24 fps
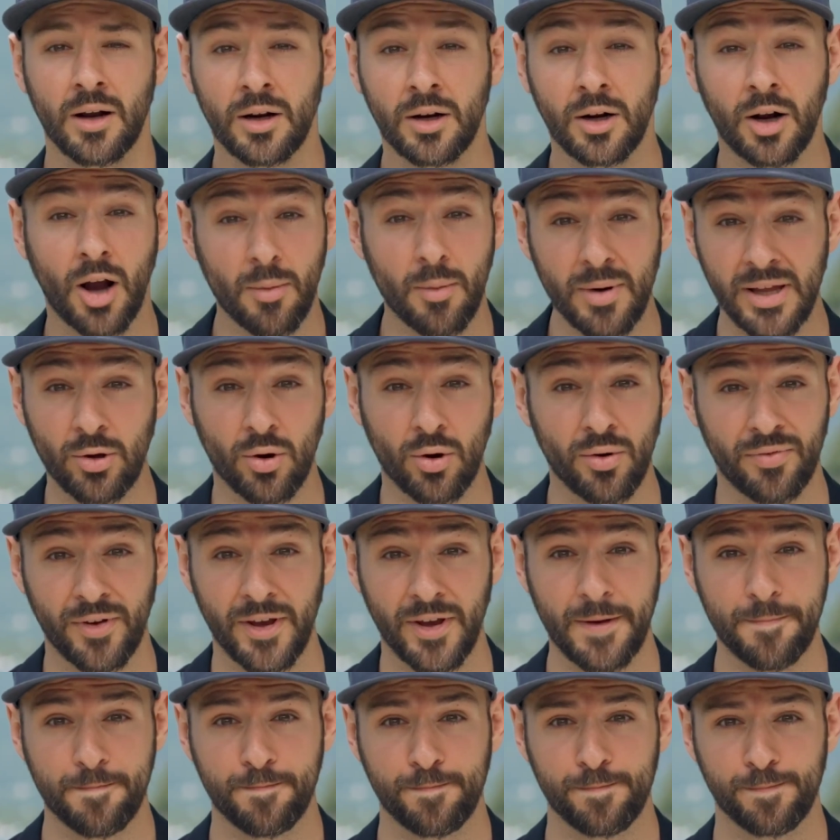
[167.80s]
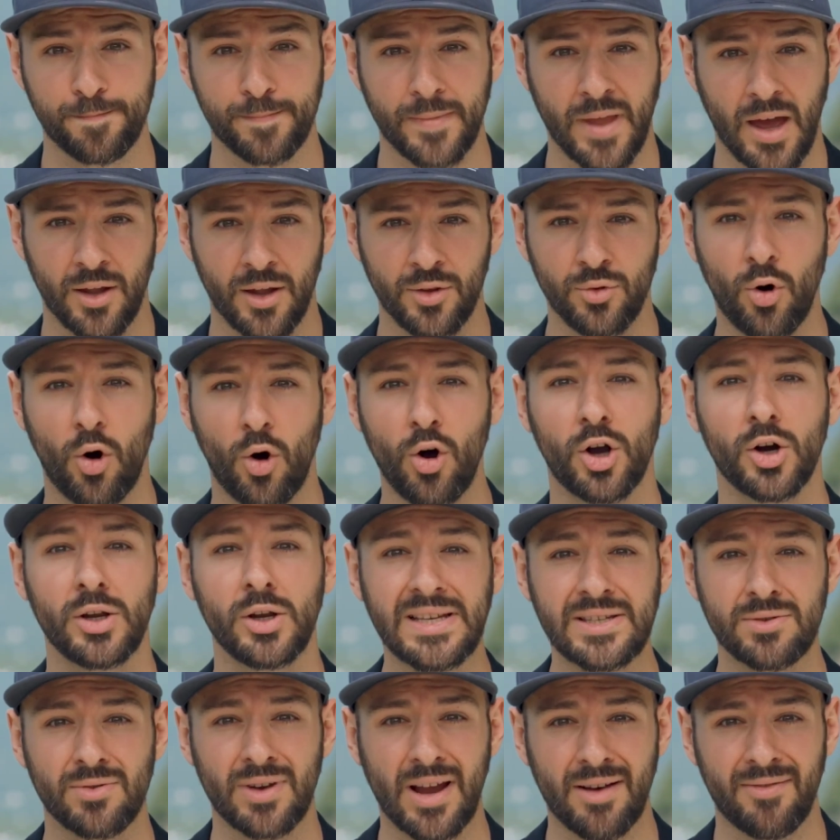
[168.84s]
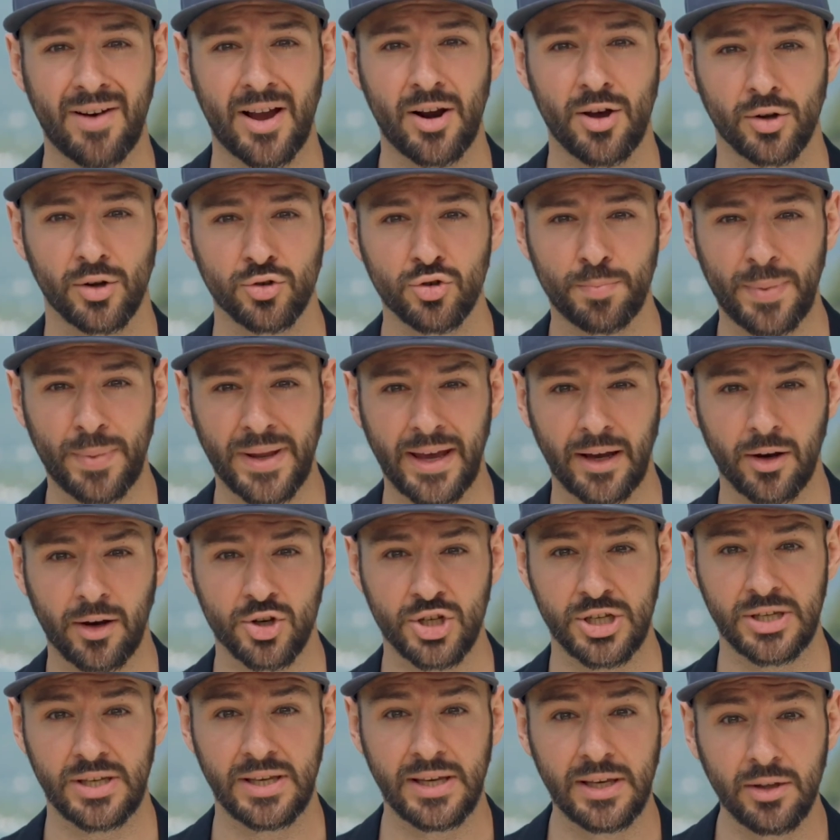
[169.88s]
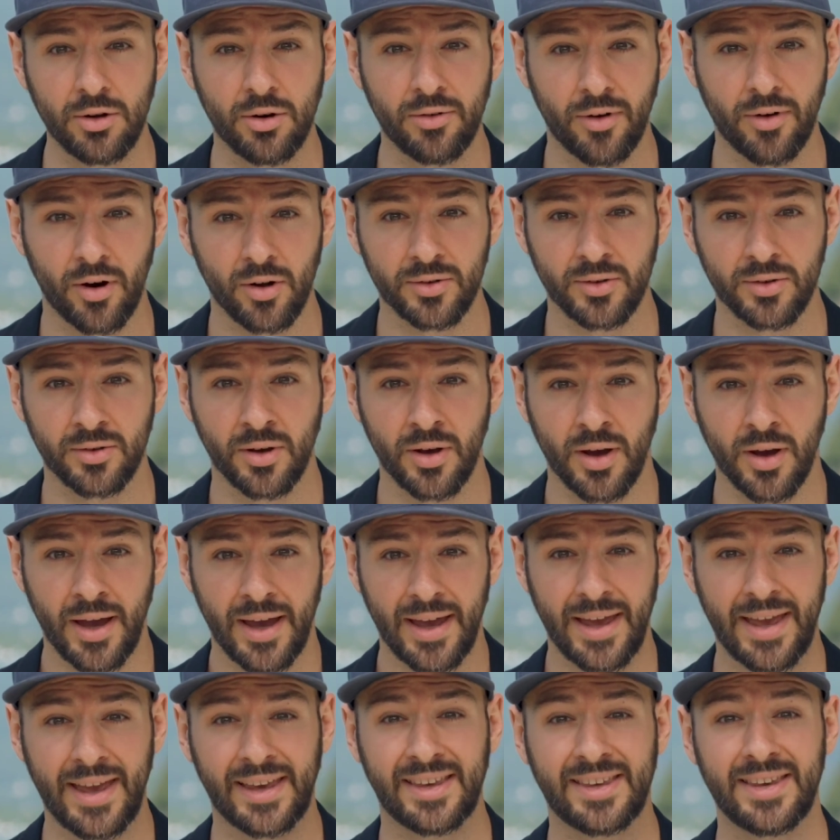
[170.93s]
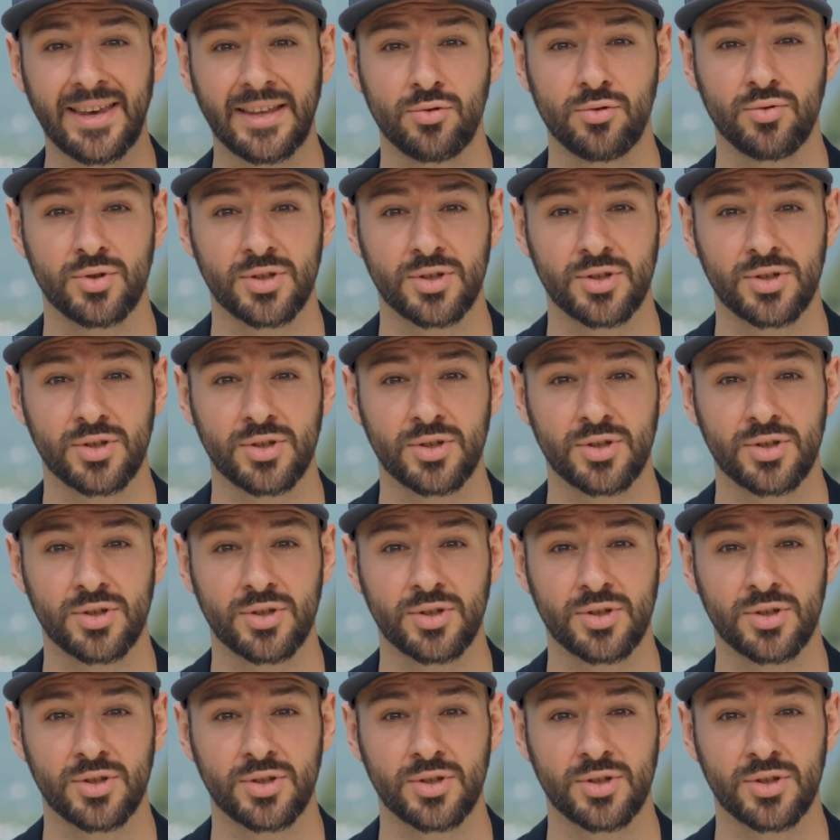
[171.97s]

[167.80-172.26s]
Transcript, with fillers: Comme les trophées, nous reconnaissons la valeur d'une pédagogie innovante et qui ait du